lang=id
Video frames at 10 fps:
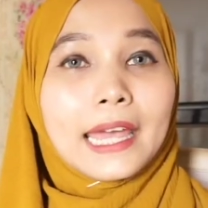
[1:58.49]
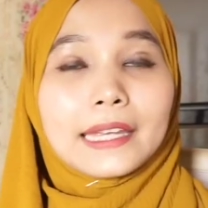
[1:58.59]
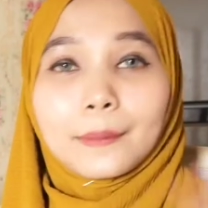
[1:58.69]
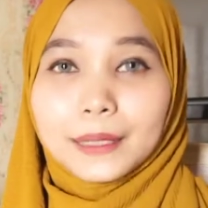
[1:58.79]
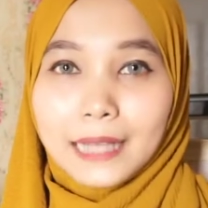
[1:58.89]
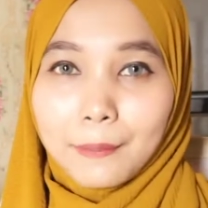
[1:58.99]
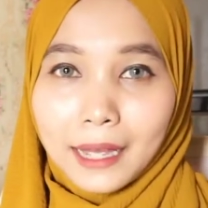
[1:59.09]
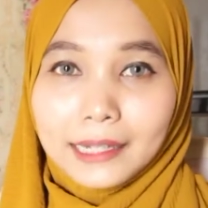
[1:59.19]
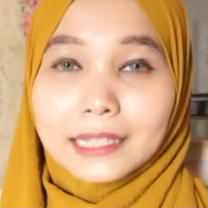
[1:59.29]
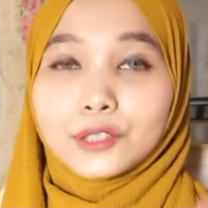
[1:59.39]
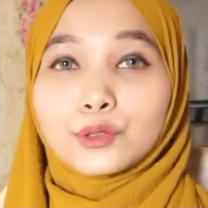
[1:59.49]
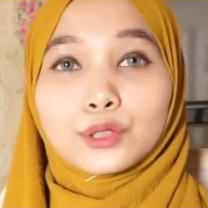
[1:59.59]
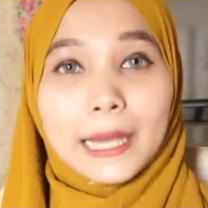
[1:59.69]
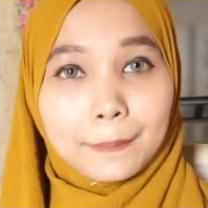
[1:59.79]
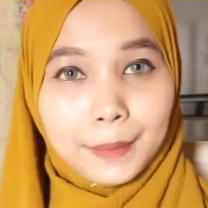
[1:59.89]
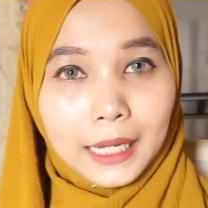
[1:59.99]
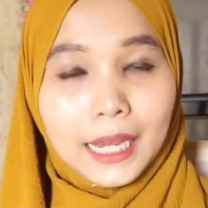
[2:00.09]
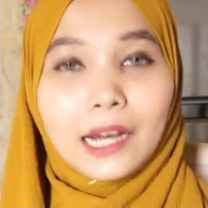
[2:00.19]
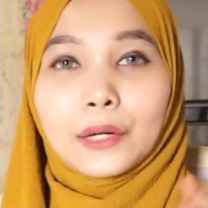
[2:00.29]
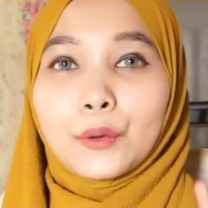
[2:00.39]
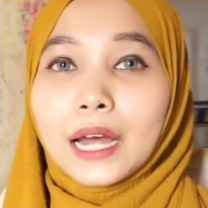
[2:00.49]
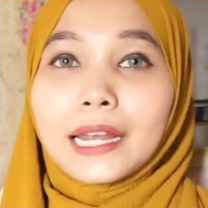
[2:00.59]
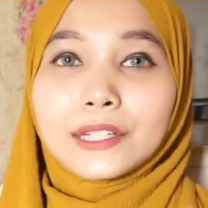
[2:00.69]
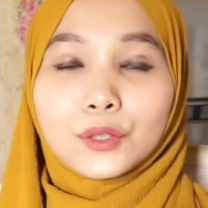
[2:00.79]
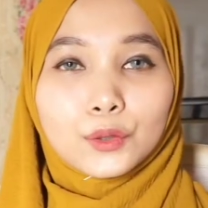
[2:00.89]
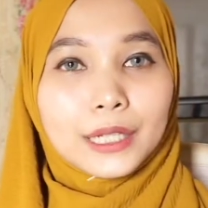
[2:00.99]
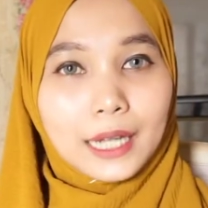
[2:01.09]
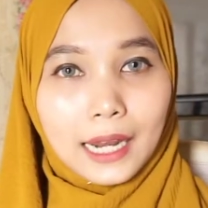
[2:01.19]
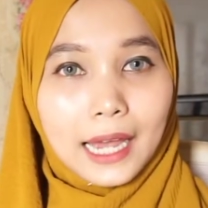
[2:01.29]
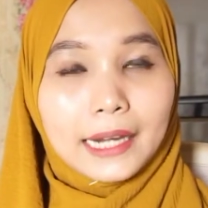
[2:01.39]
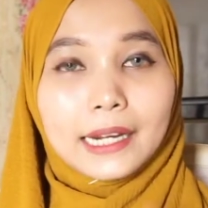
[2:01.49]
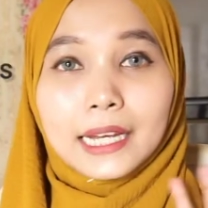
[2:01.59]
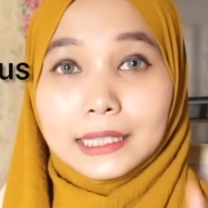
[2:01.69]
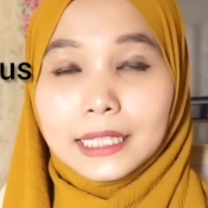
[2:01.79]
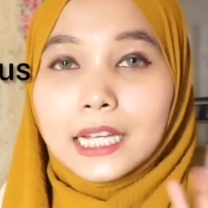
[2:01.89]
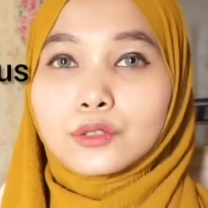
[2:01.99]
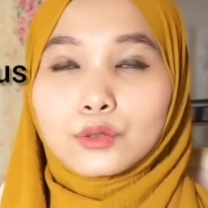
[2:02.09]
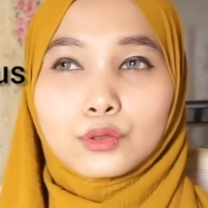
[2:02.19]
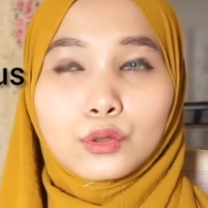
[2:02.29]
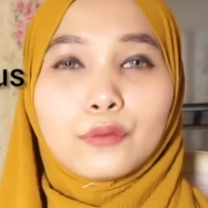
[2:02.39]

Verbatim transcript: Yang pertama dari susu sapi, yang kedua dari susu kedelai, dan yang ketiga susu